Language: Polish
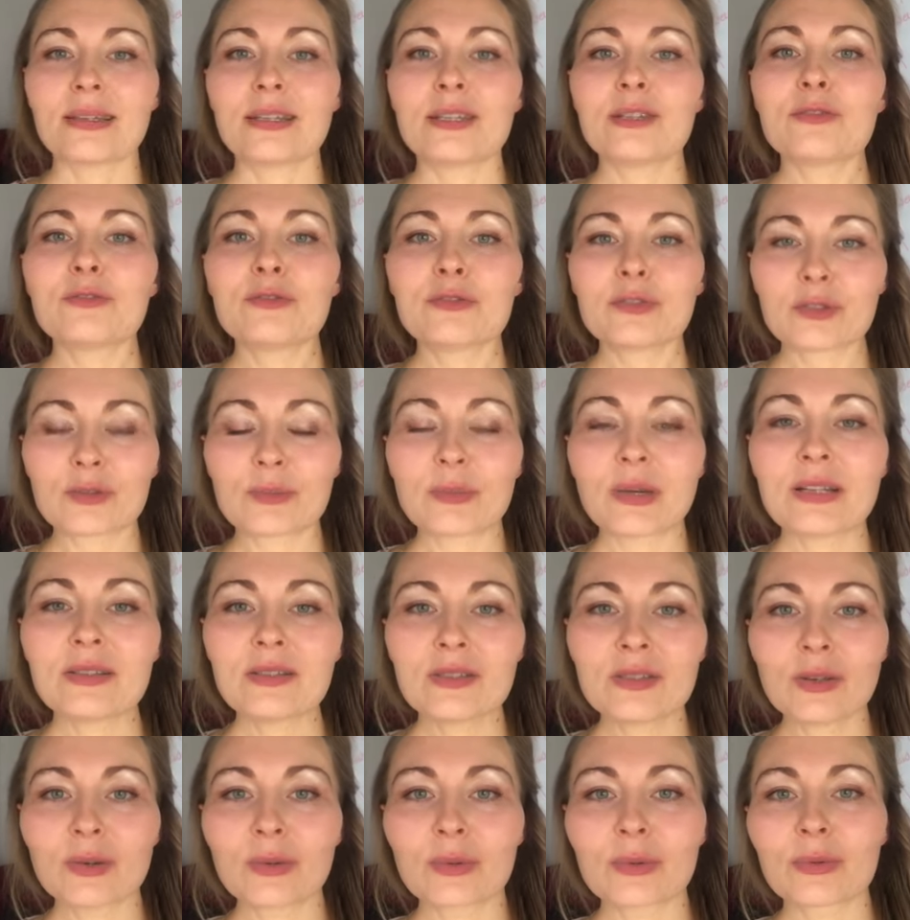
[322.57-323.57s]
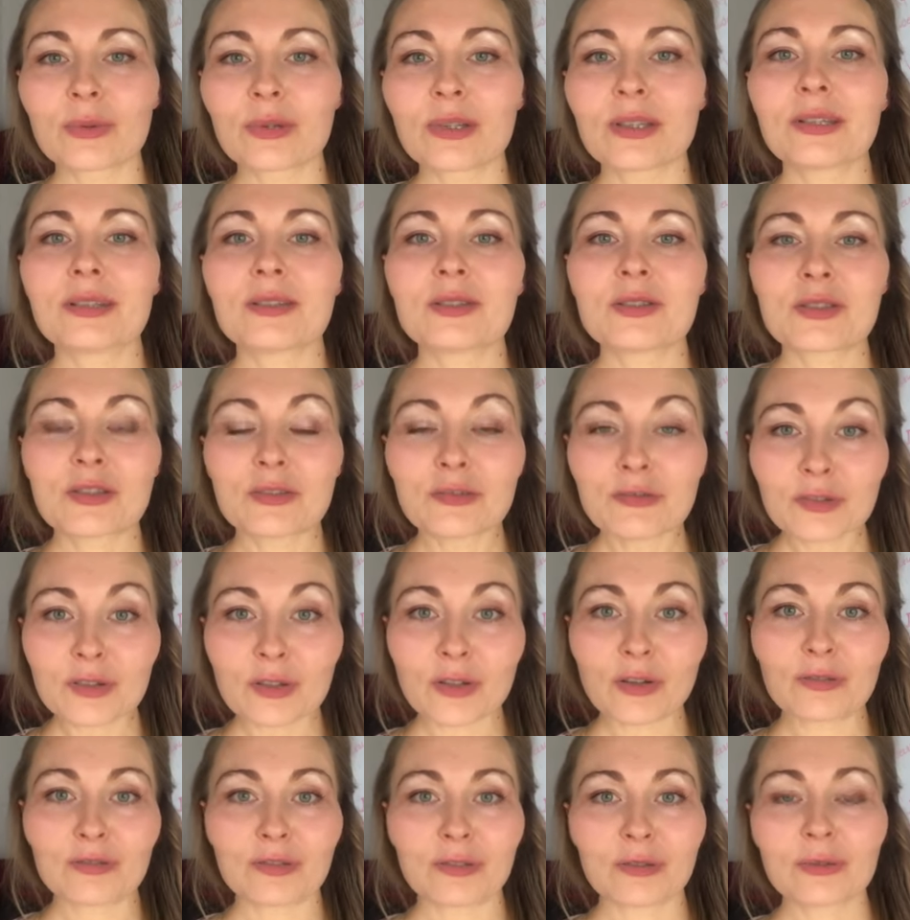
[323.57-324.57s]
Informacją y,
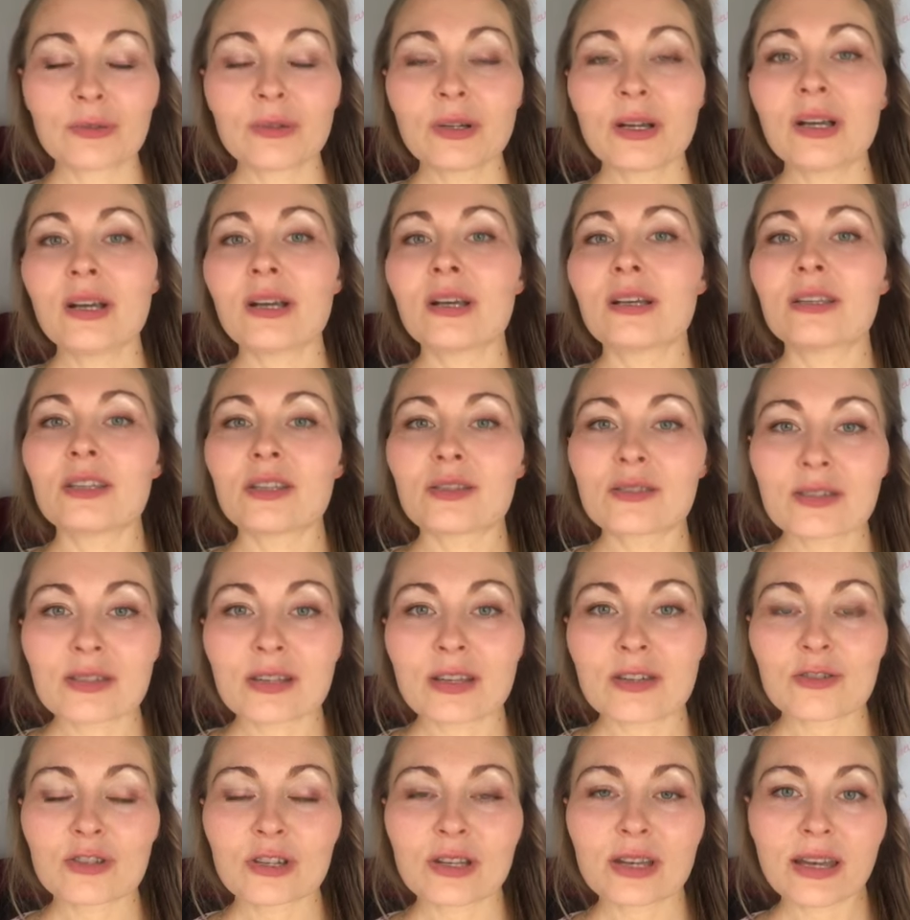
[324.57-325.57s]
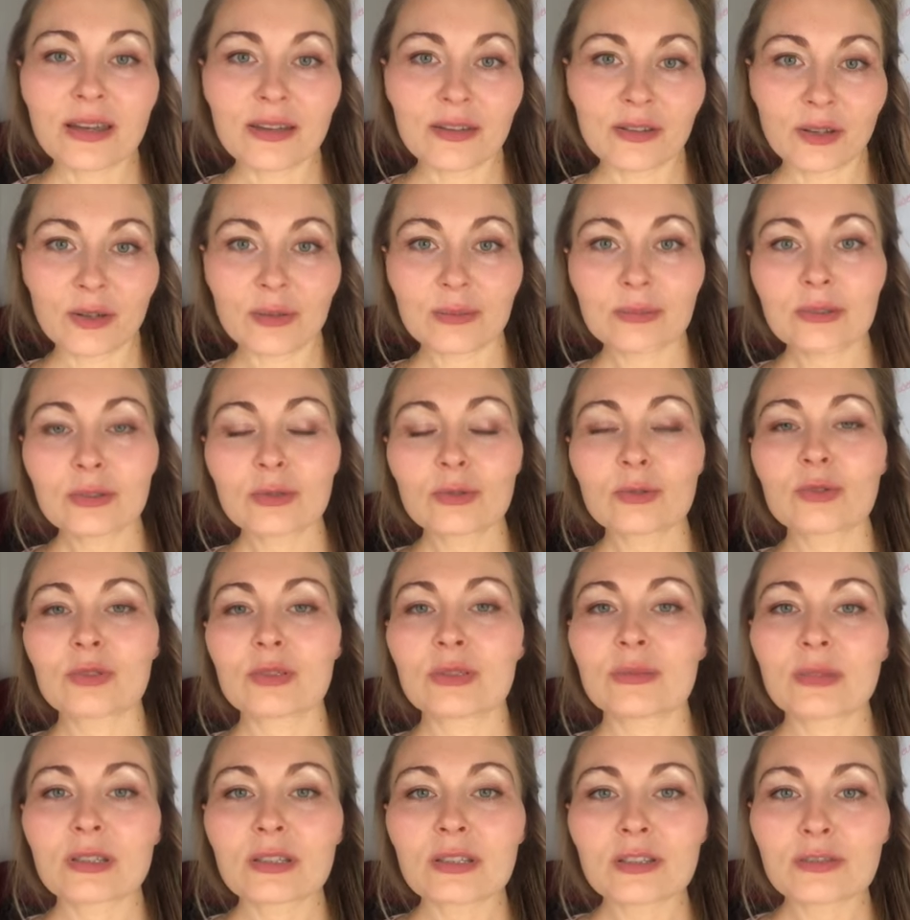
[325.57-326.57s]
cyfrową jest nasz genom, który
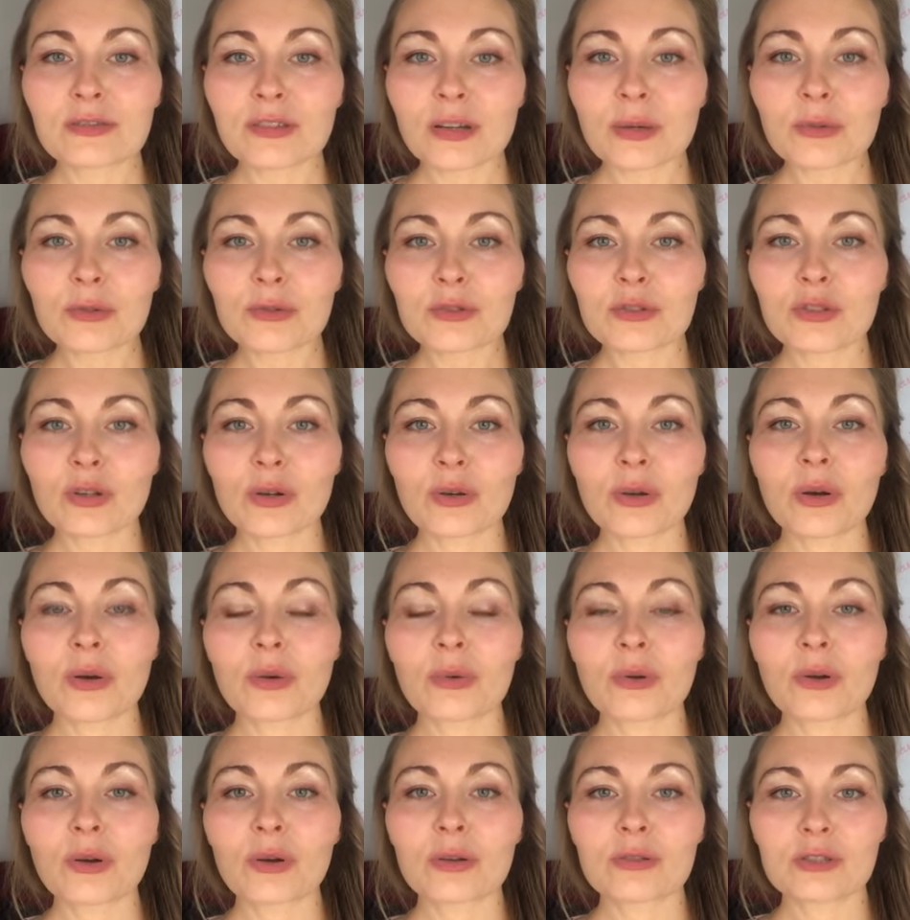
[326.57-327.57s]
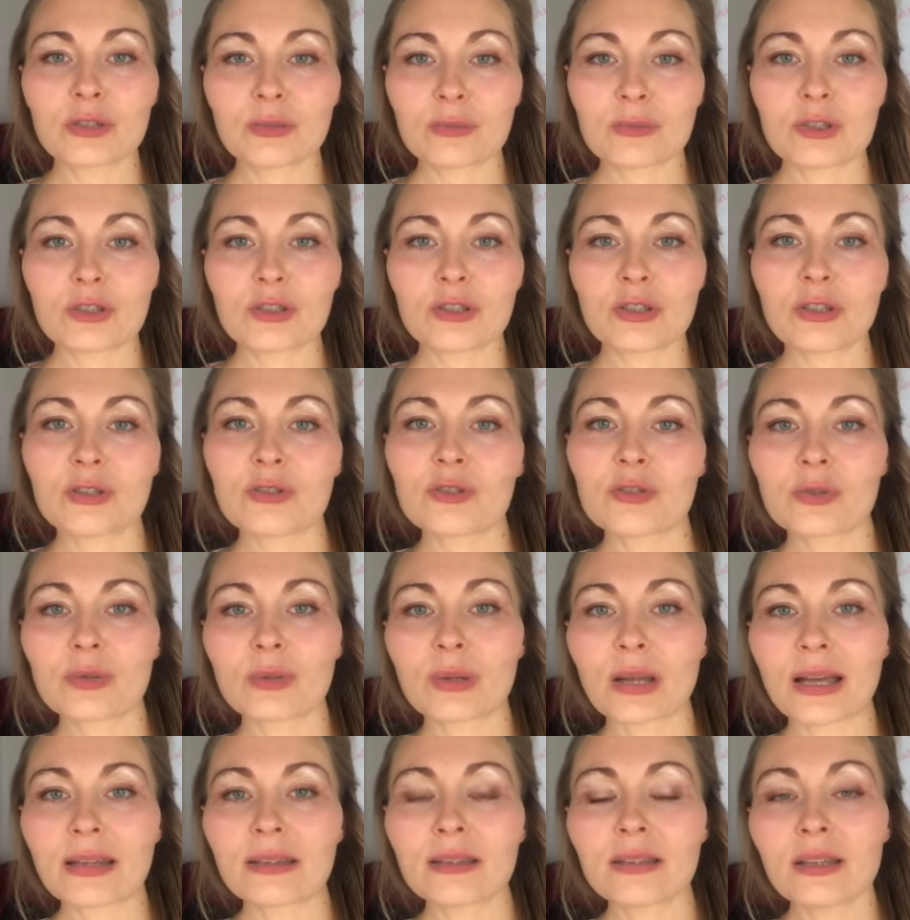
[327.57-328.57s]
ma trwałość około 80
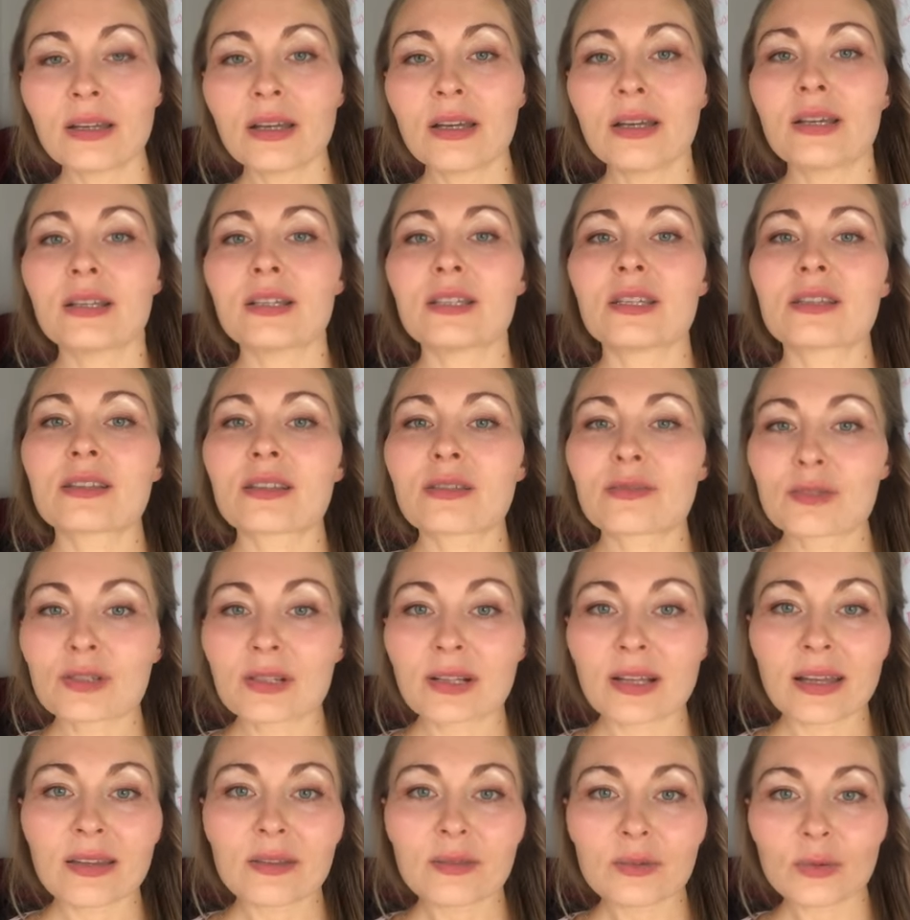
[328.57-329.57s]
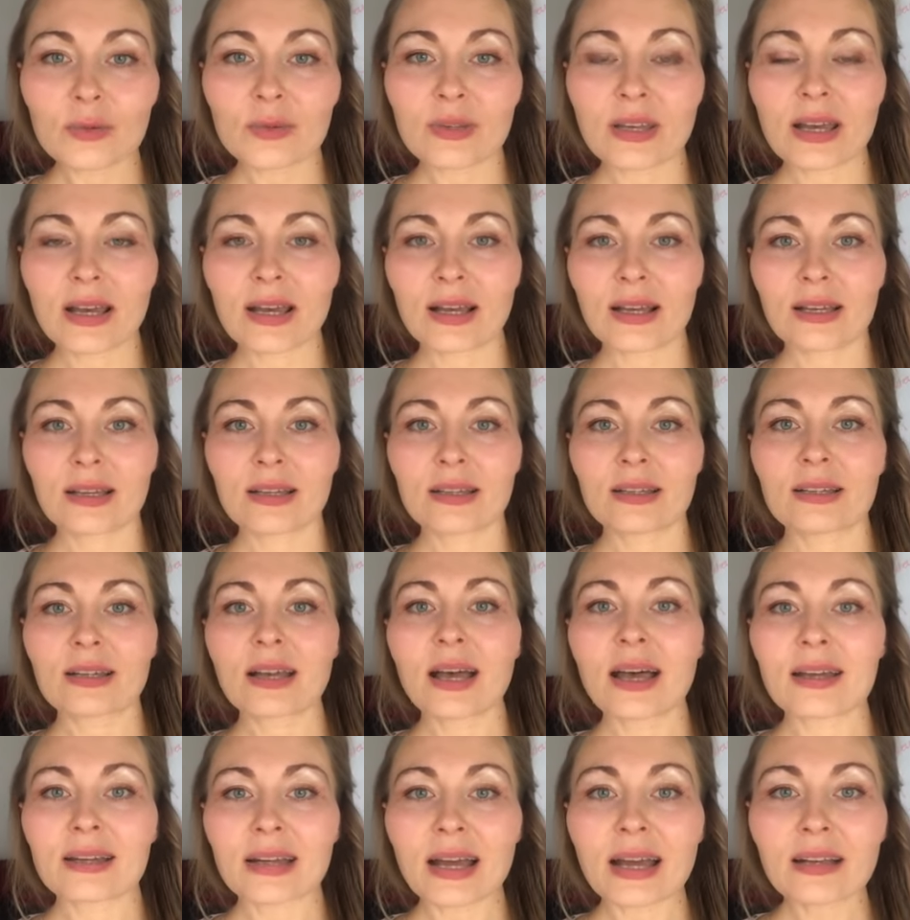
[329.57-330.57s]
lat i ze względu na y,
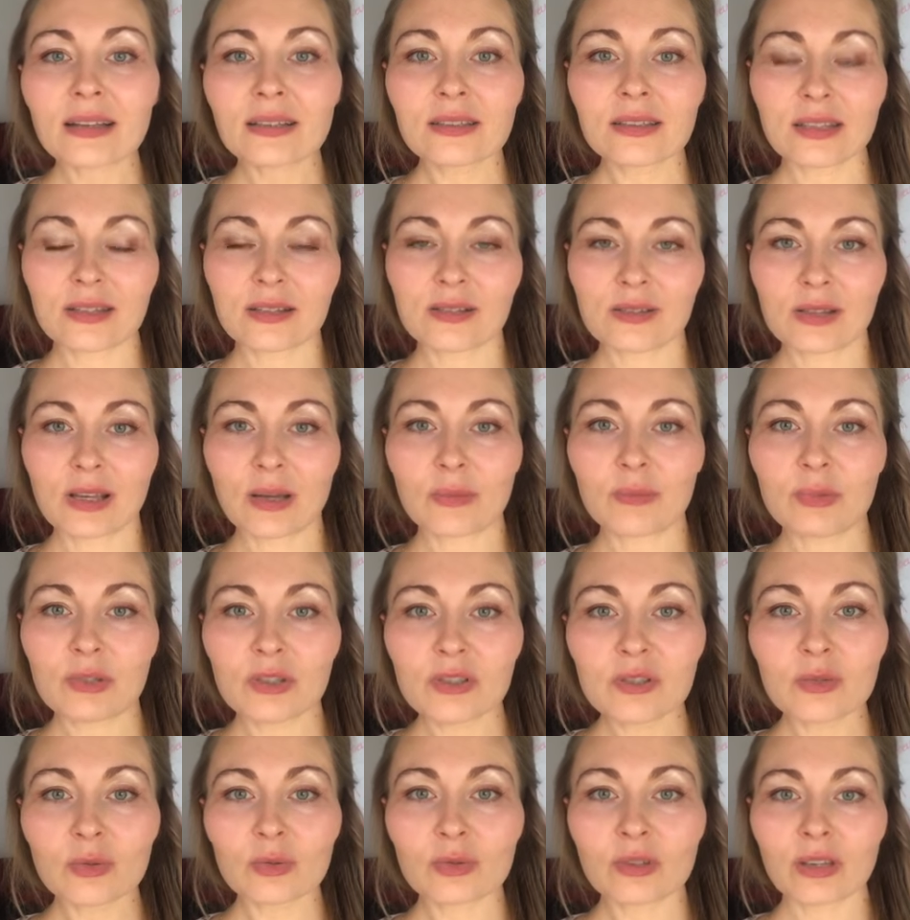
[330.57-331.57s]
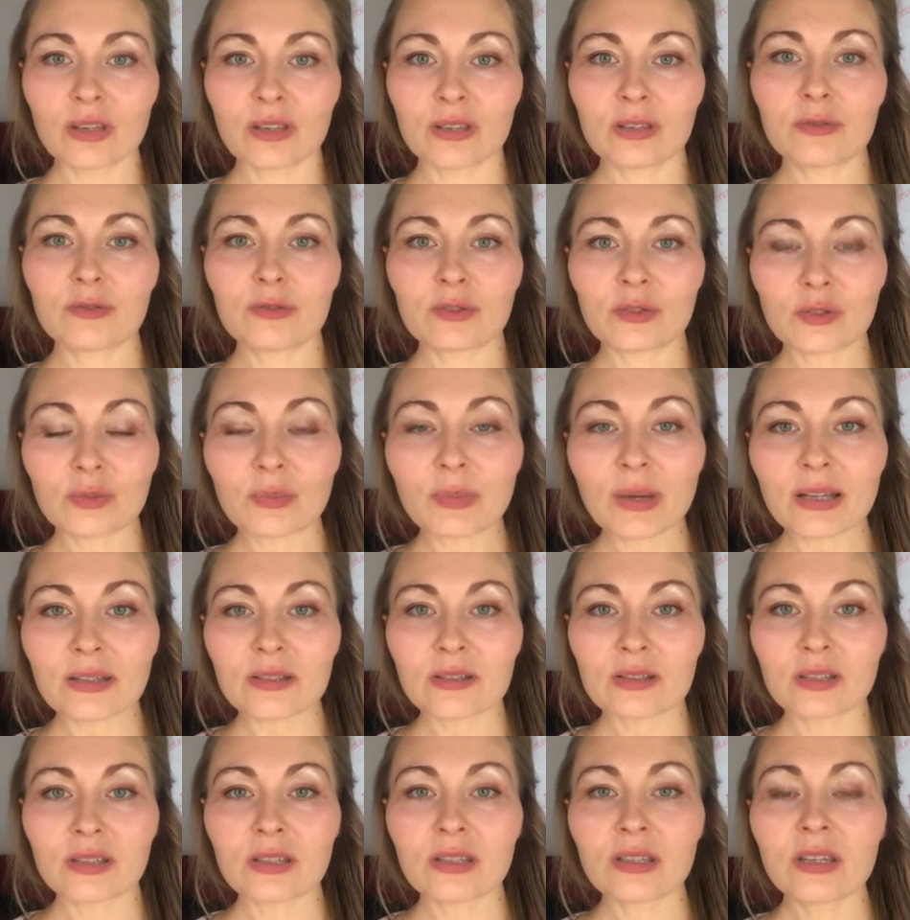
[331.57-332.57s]
charakter zapisu tej
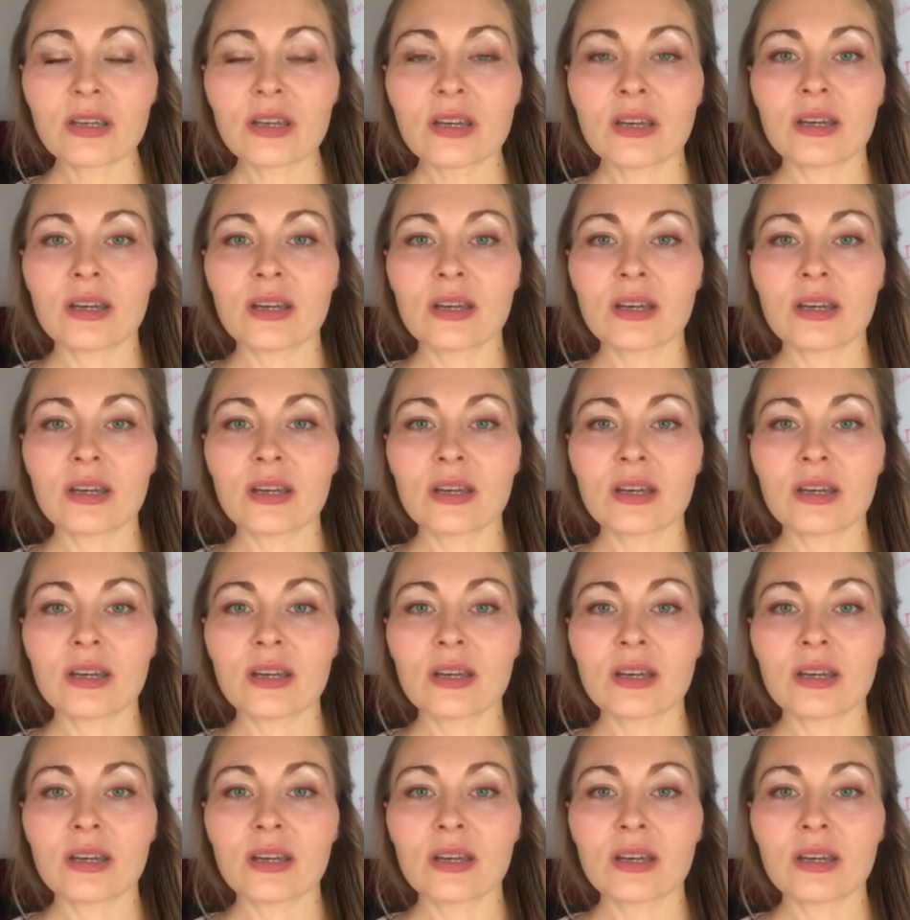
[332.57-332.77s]
informacji